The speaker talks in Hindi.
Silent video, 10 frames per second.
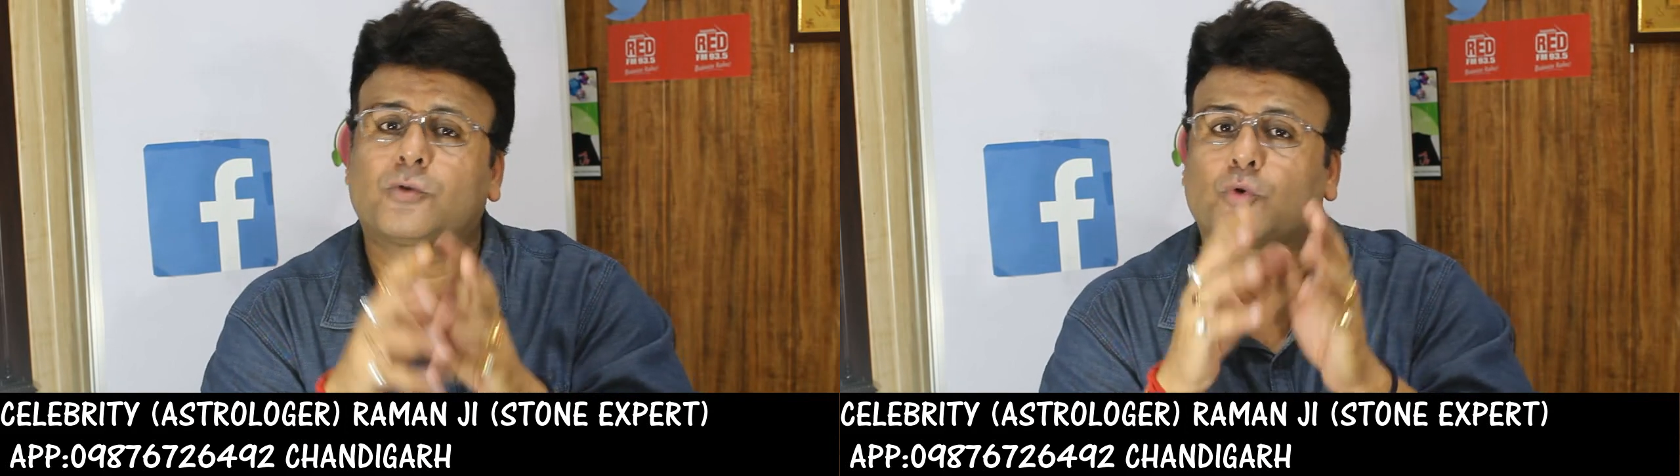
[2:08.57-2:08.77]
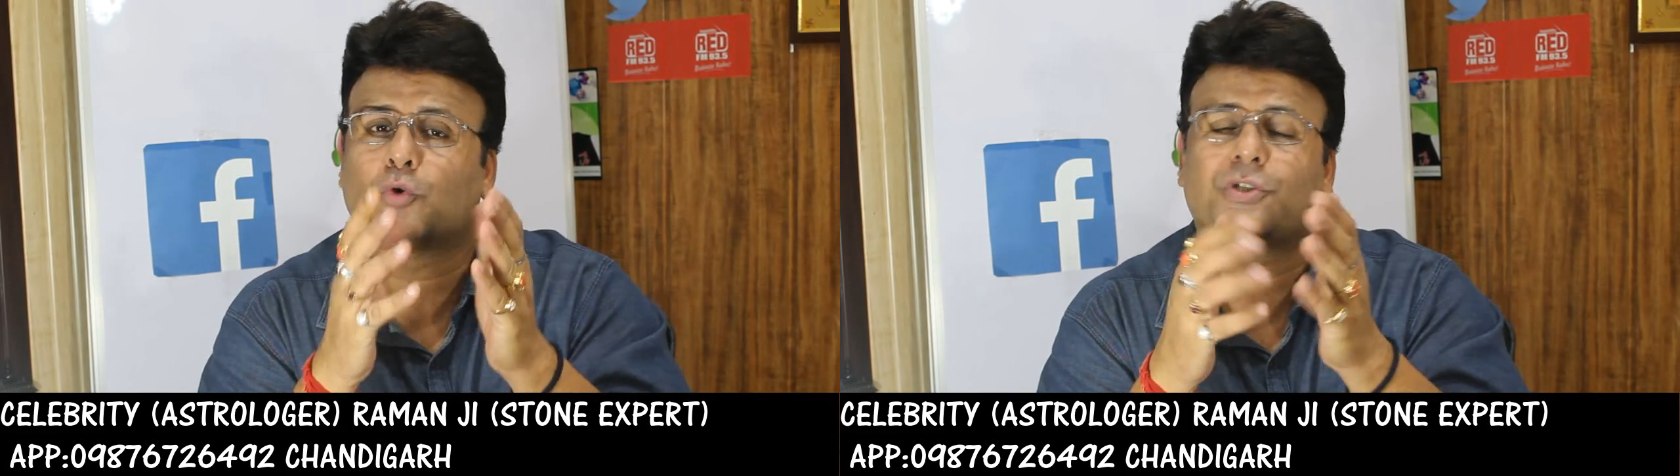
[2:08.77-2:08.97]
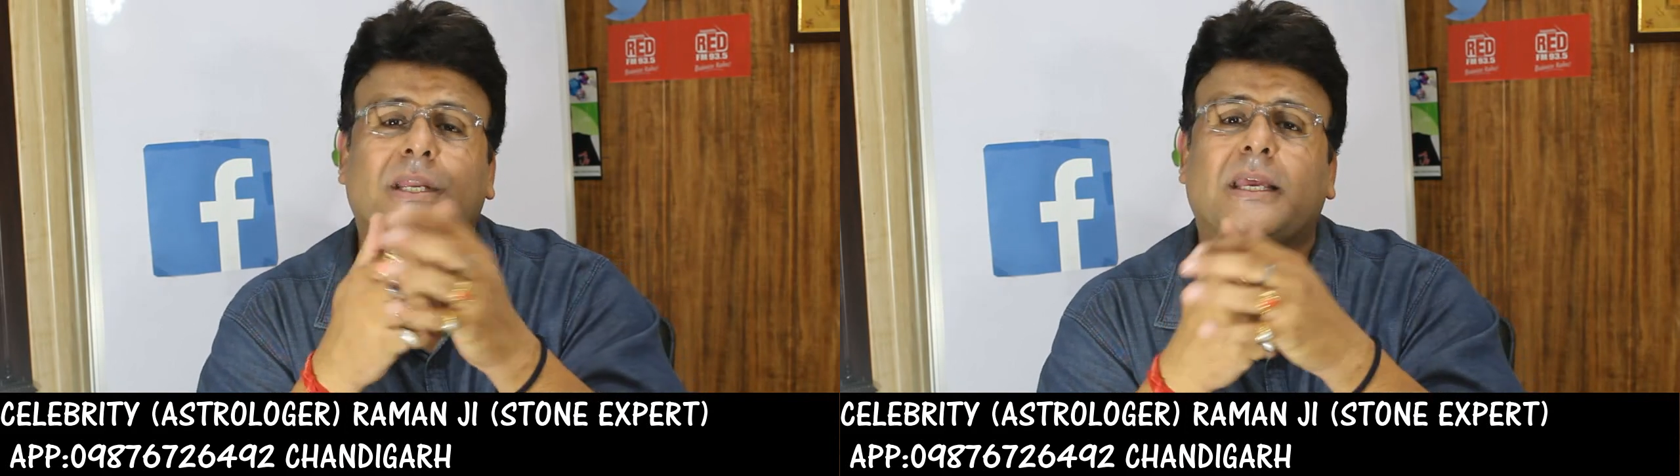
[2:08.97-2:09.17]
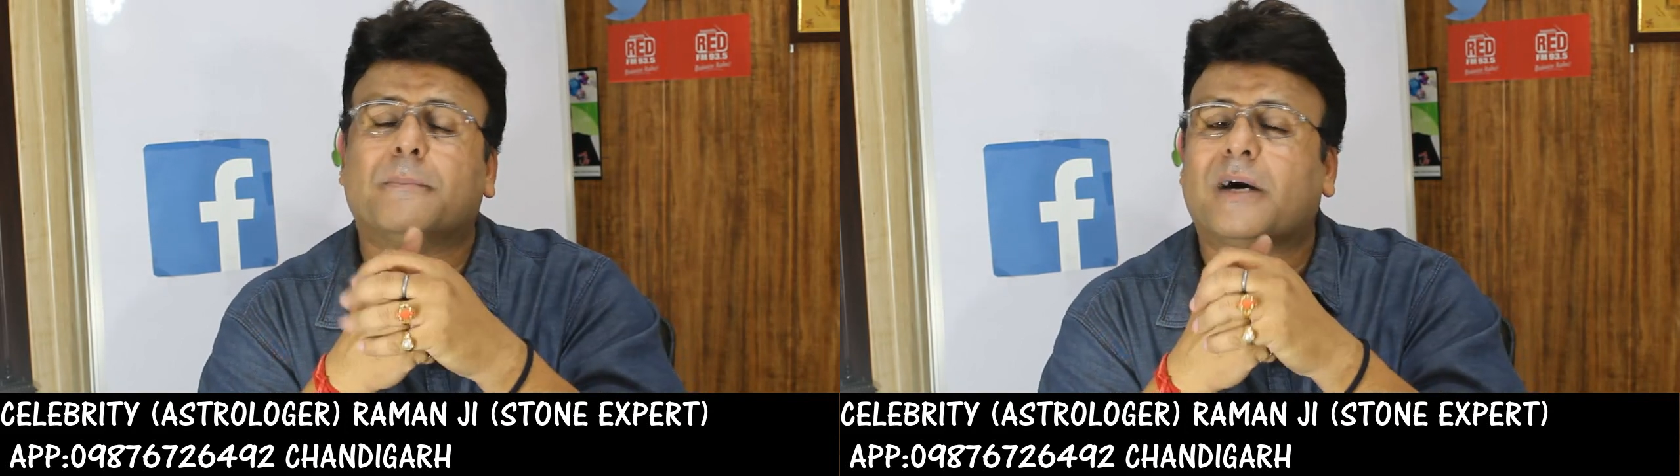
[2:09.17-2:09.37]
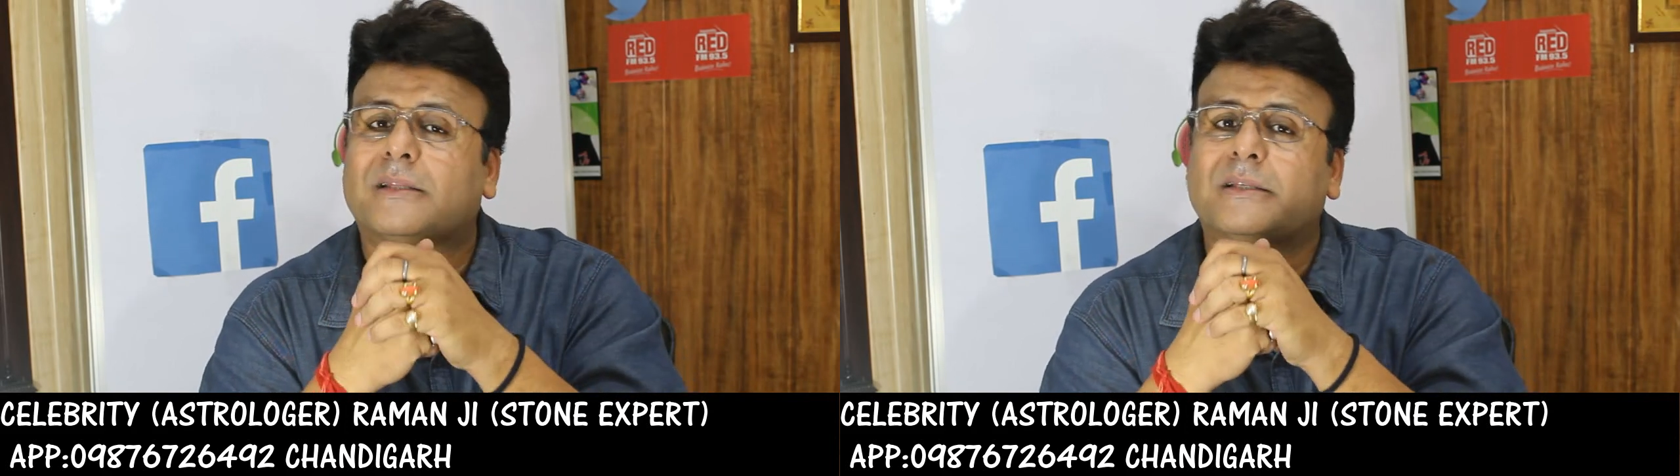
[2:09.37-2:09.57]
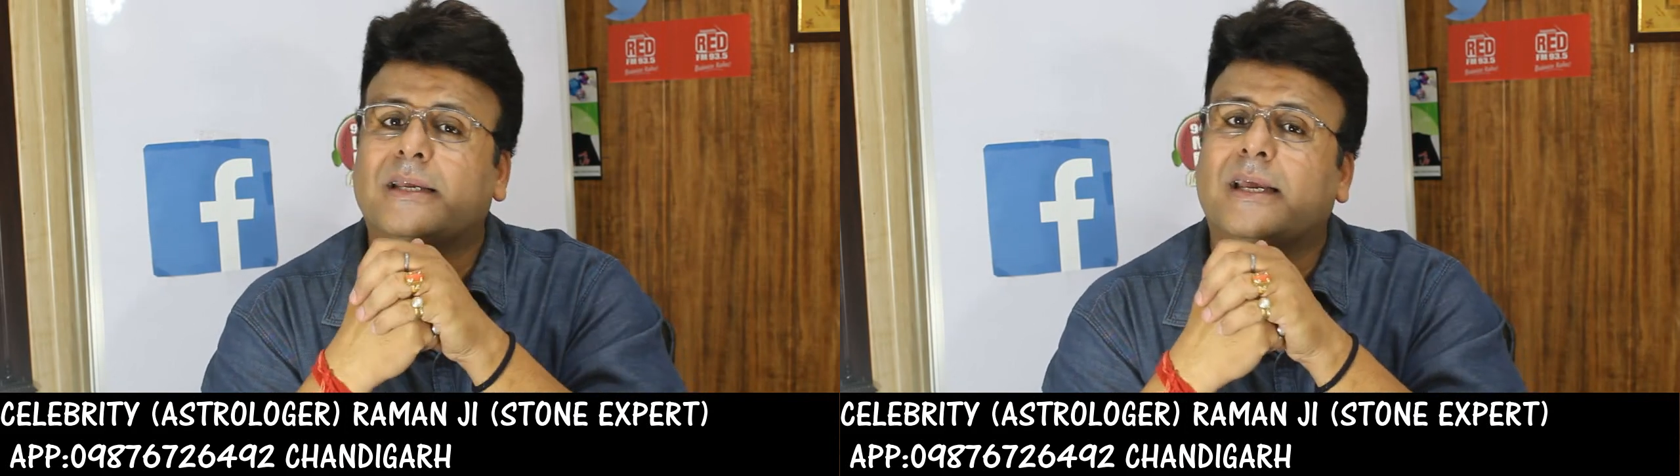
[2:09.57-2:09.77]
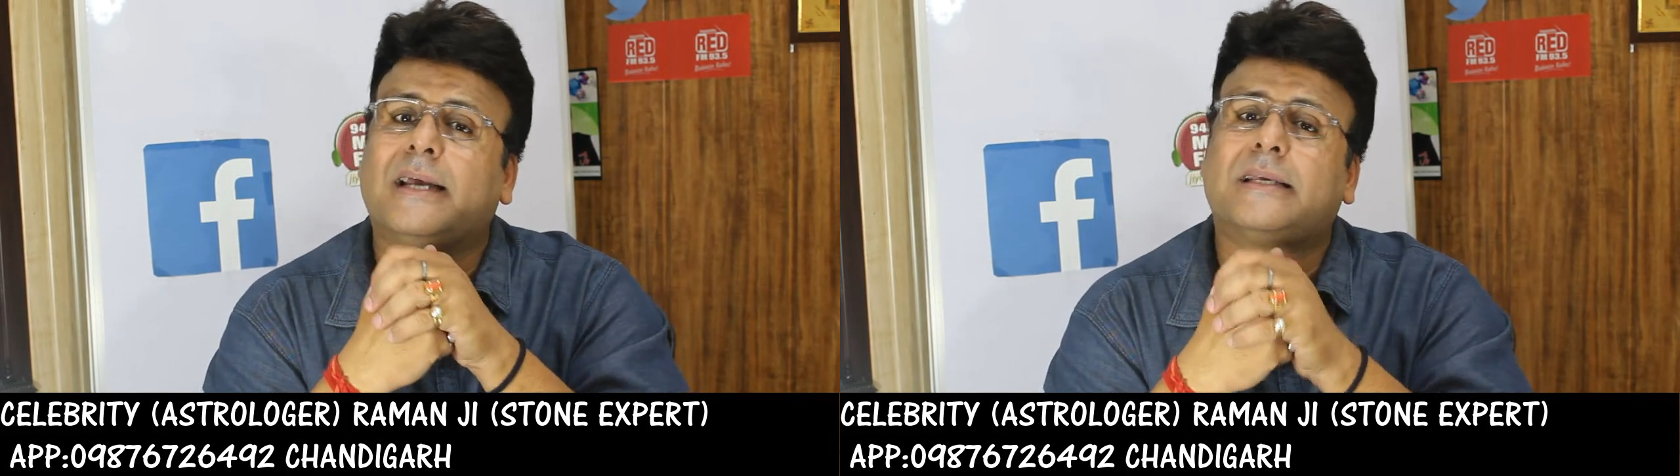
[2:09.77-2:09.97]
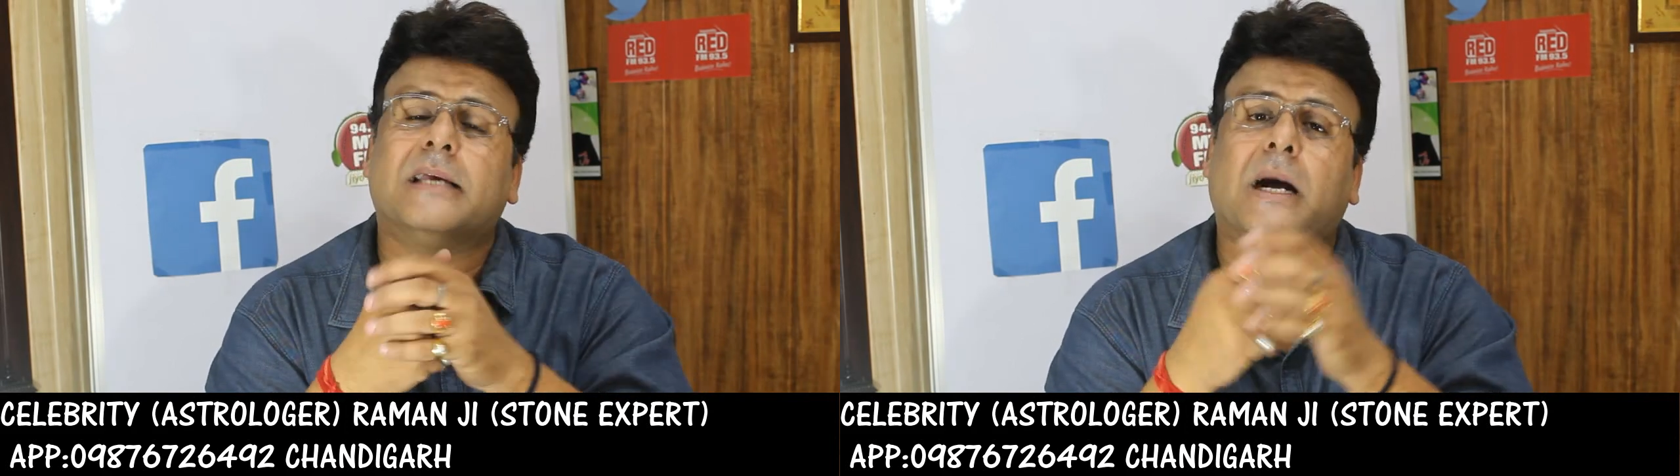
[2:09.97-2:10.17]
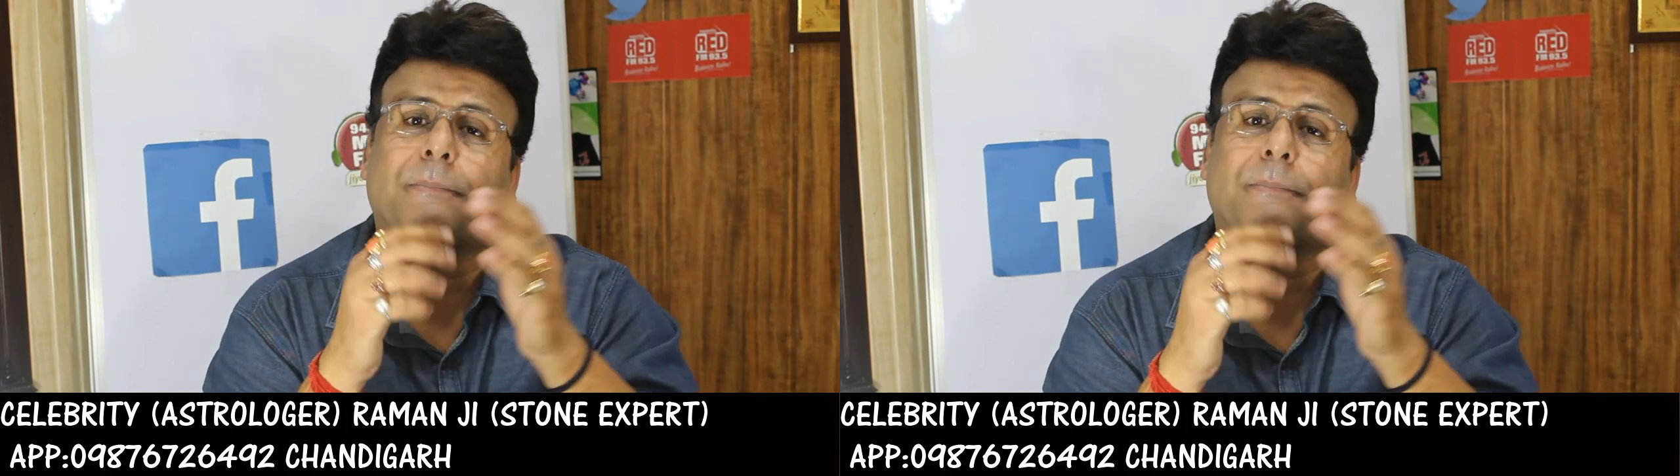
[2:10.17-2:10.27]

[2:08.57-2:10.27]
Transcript: सोचने की बात यह है कि